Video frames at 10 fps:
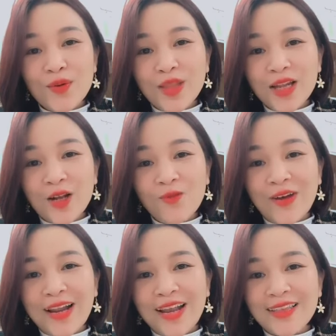Có
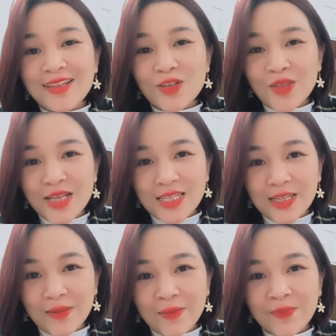nhiều tiền không phải
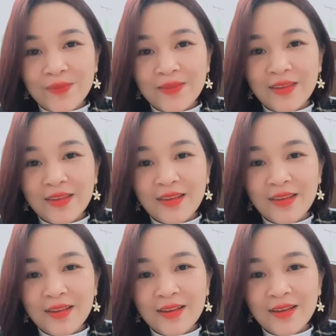là tự do tài chính.